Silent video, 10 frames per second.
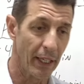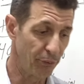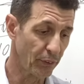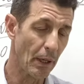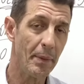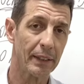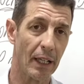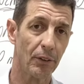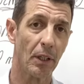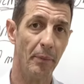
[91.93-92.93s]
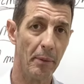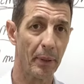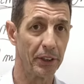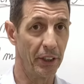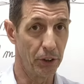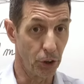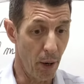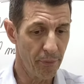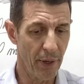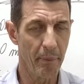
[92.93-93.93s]
é fundamental também para a gente,
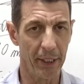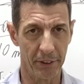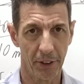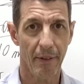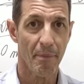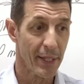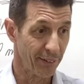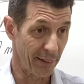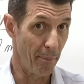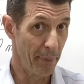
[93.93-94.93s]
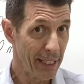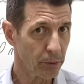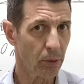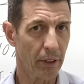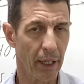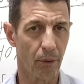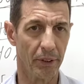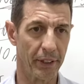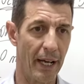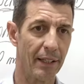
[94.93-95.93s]
obviamente, sabendo o que
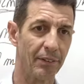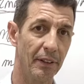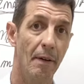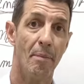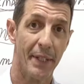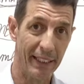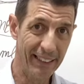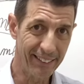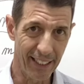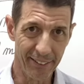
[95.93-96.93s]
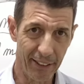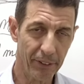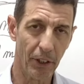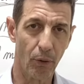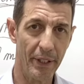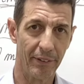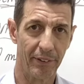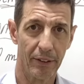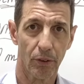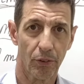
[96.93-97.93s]
acontece e entendendo e
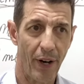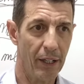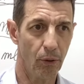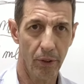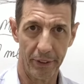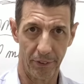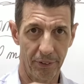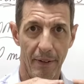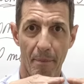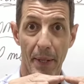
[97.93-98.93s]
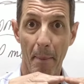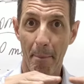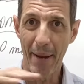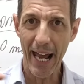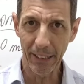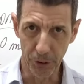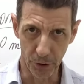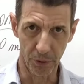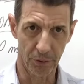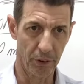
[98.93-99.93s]
conhecendo os valores
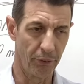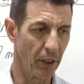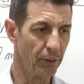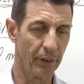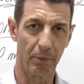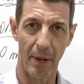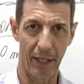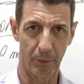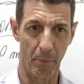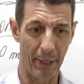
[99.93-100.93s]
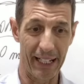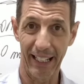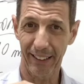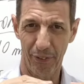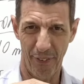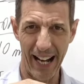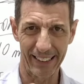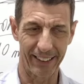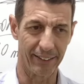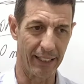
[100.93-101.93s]
médios de VO2 máximo para cada
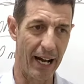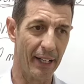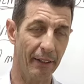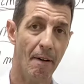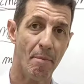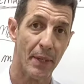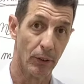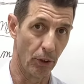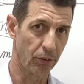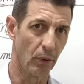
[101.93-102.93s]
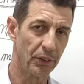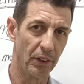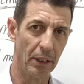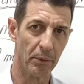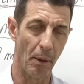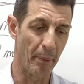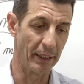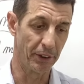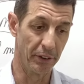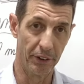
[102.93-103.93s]
faixa etária, nós conseguimos, a
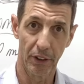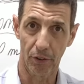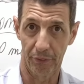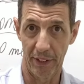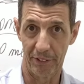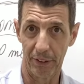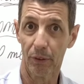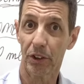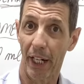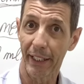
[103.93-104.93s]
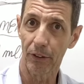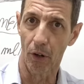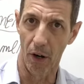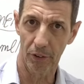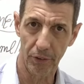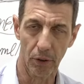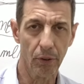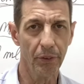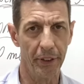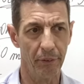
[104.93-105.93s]
partir disso, fazer um diagnóstico
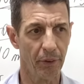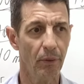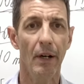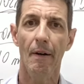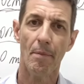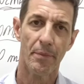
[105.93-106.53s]
do nível